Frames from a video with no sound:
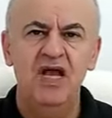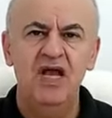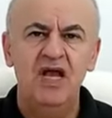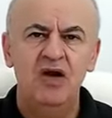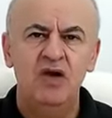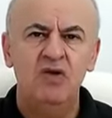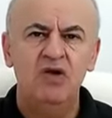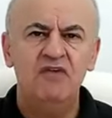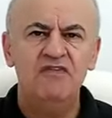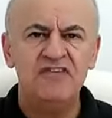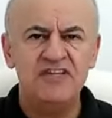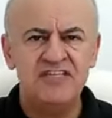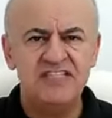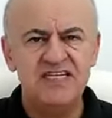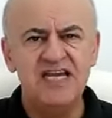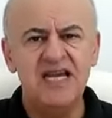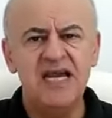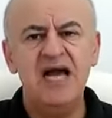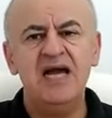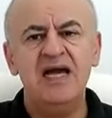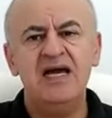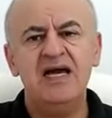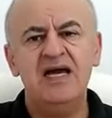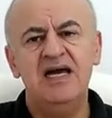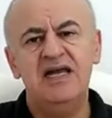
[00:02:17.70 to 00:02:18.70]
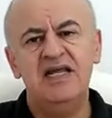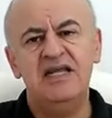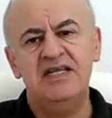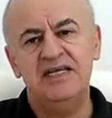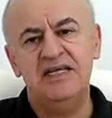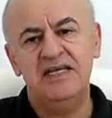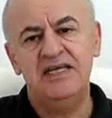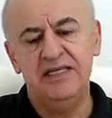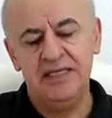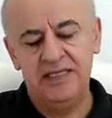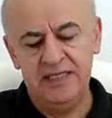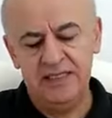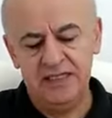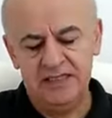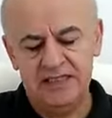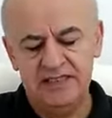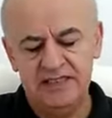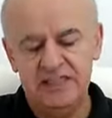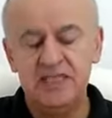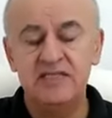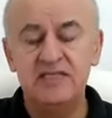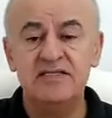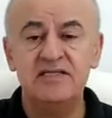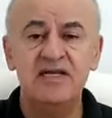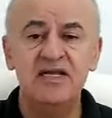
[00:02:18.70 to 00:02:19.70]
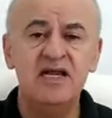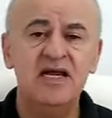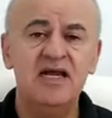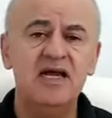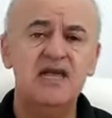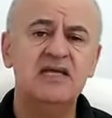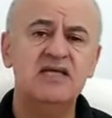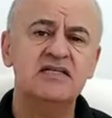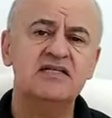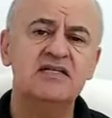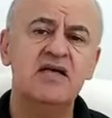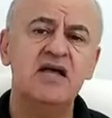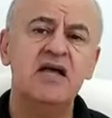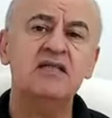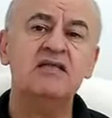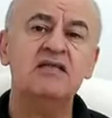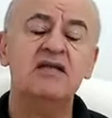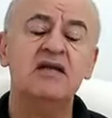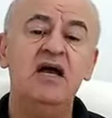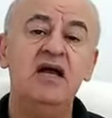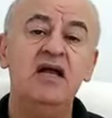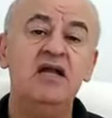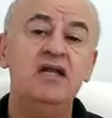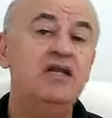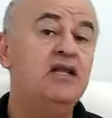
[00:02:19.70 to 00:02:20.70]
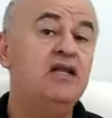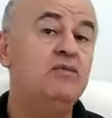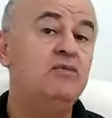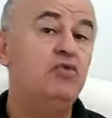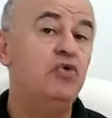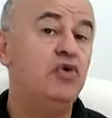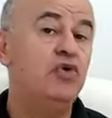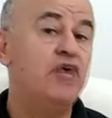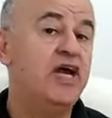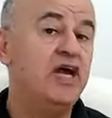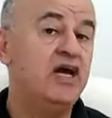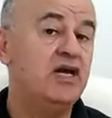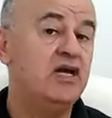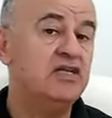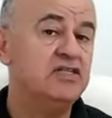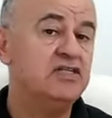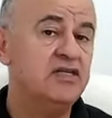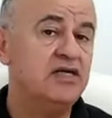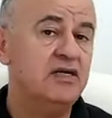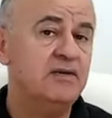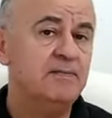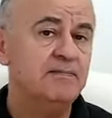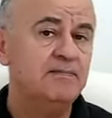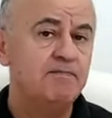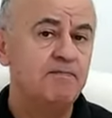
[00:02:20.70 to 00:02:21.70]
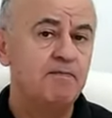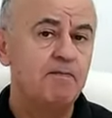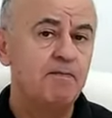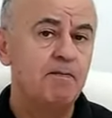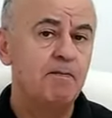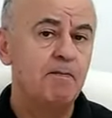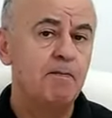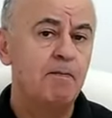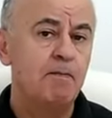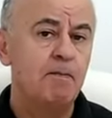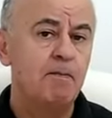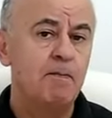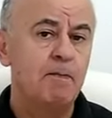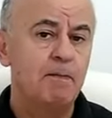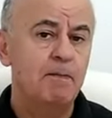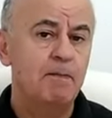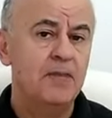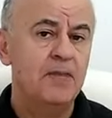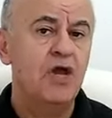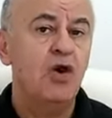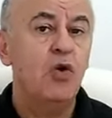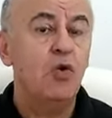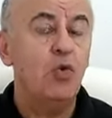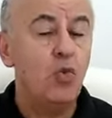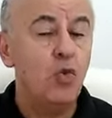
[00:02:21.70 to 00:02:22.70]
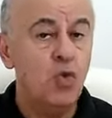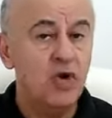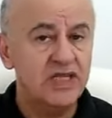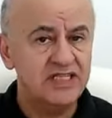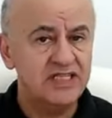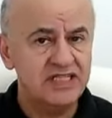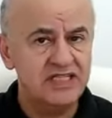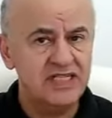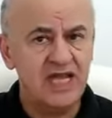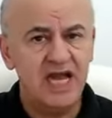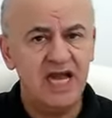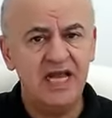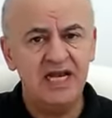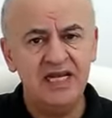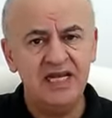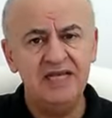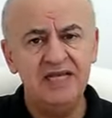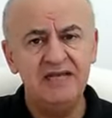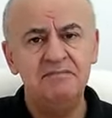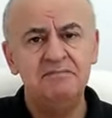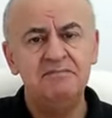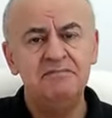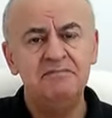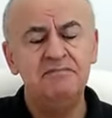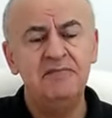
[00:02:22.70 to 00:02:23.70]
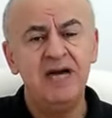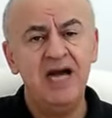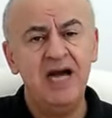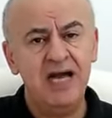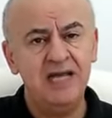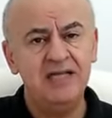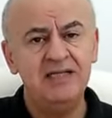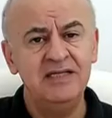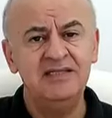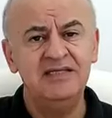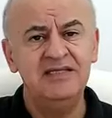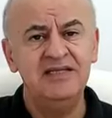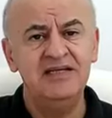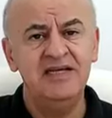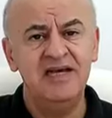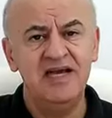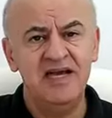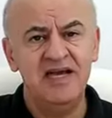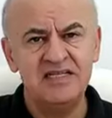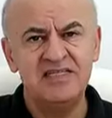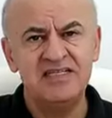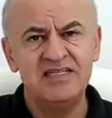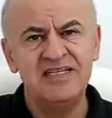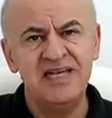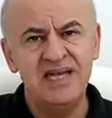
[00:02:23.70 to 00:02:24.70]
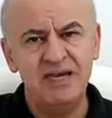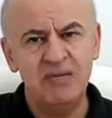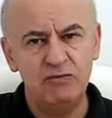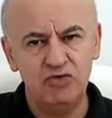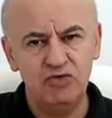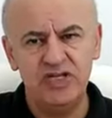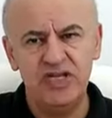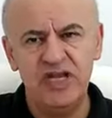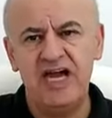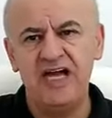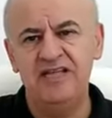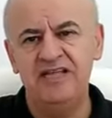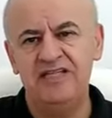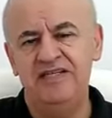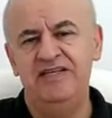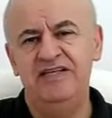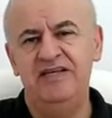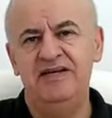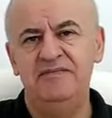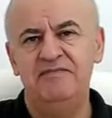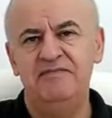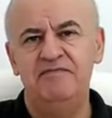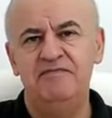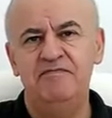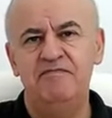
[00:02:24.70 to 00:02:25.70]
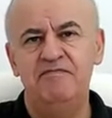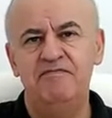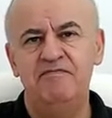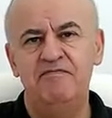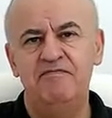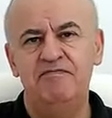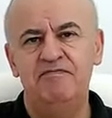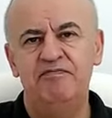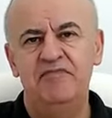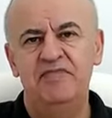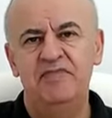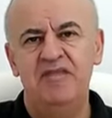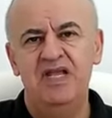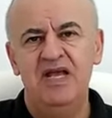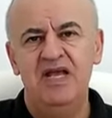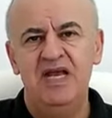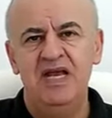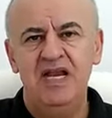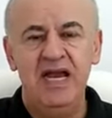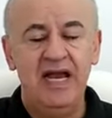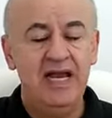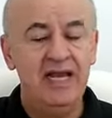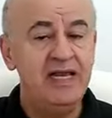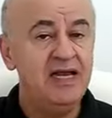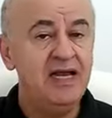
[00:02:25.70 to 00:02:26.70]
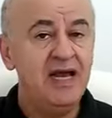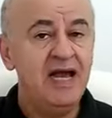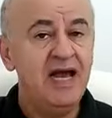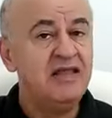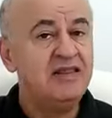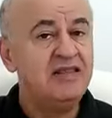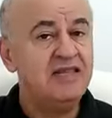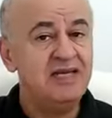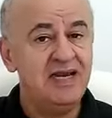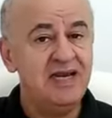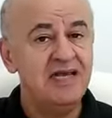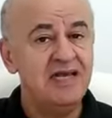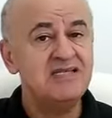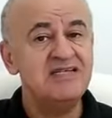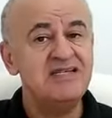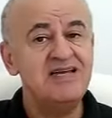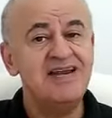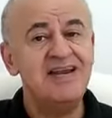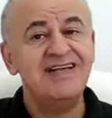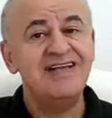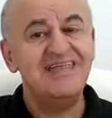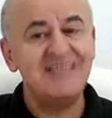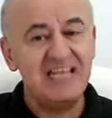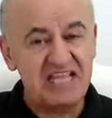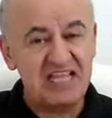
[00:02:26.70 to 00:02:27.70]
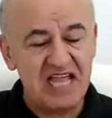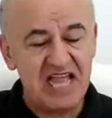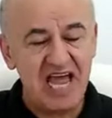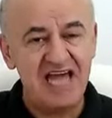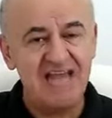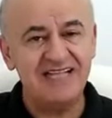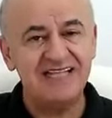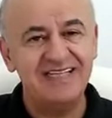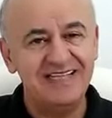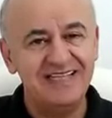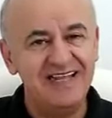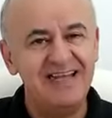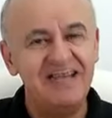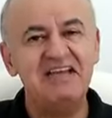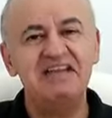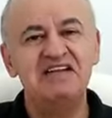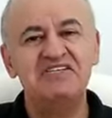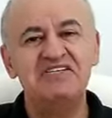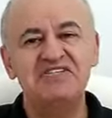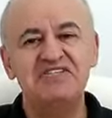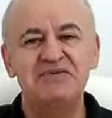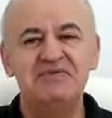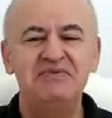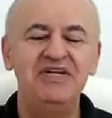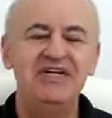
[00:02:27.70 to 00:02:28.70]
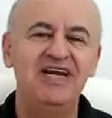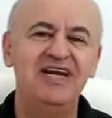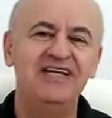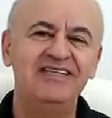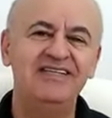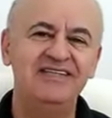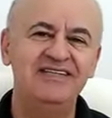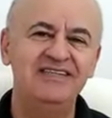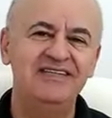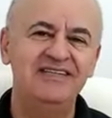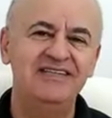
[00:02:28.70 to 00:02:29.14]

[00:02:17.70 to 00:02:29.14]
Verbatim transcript: وفي سياق هذه السلسله ساطرح للمناقشه والتعليم معا اسئله متعدده. الحقيقه هذه الاسئله تتحدانا جميعا